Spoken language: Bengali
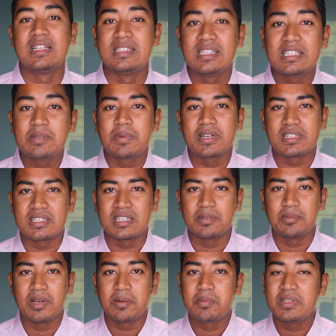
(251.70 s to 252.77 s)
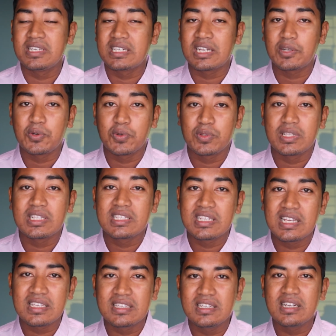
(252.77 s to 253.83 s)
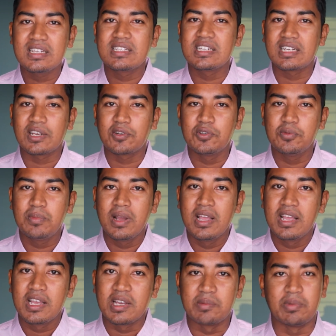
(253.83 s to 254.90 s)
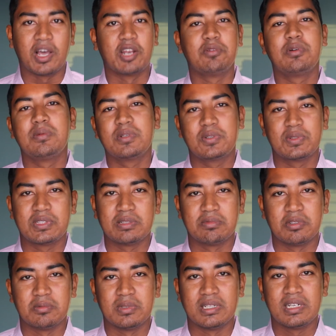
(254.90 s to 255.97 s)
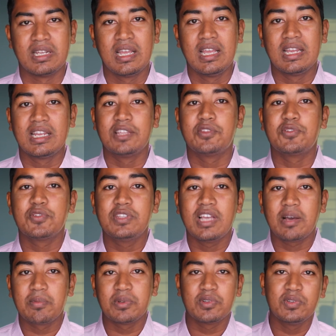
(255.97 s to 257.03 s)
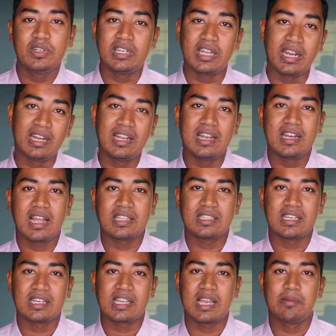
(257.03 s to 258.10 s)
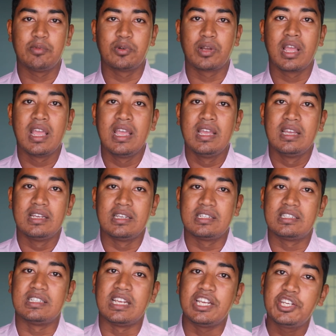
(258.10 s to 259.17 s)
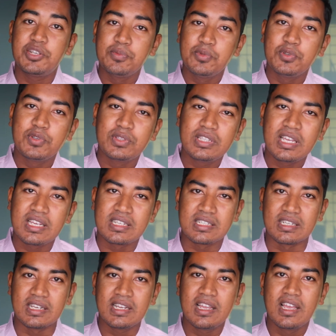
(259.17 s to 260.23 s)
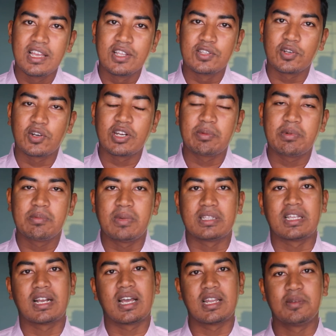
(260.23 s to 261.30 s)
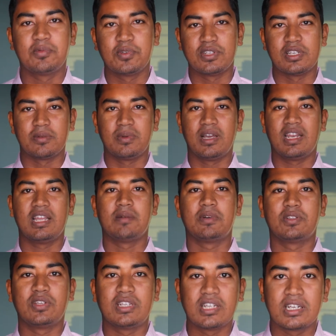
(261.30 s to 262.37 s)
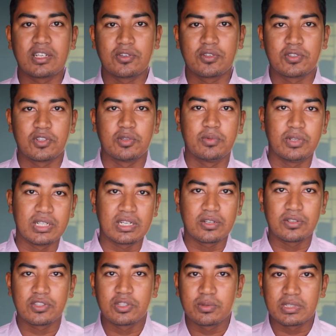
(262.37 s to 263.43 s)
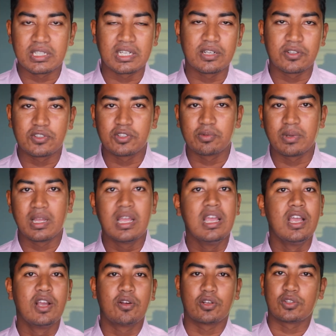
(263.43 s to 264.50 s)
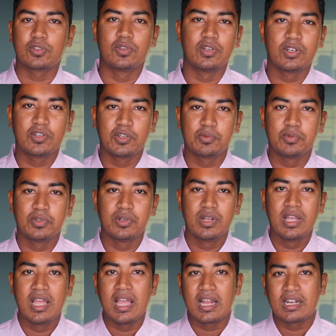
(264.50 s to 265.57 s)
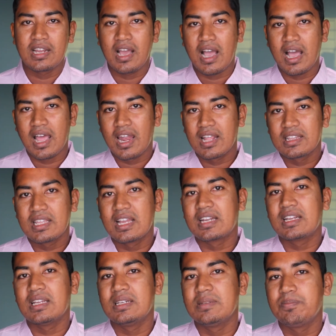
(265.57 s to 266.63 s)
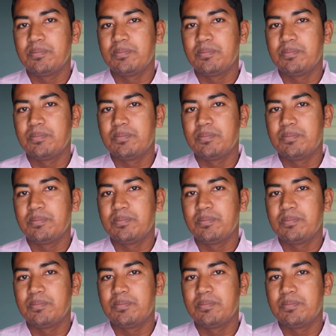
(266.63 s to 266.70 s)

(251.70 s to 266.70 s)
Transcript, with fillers: যেতে পারছেন বা আপনি যেটা করতে চেয়েছিলেন সেটা খুব ভালোভাবে করতে পারবেন কিন্তু যদি আপনি কোনো ডেডলাইন না থাকে এবং শেষ মুহূর্তে এসে তখন আপনার মাথা খারাপ হয়ে যাবে আরে আমার তো এটা এটা করতে হবে এটা করতে হবে সেটা করতে হবে কতক্ষণে করব একটা আলাদা একটা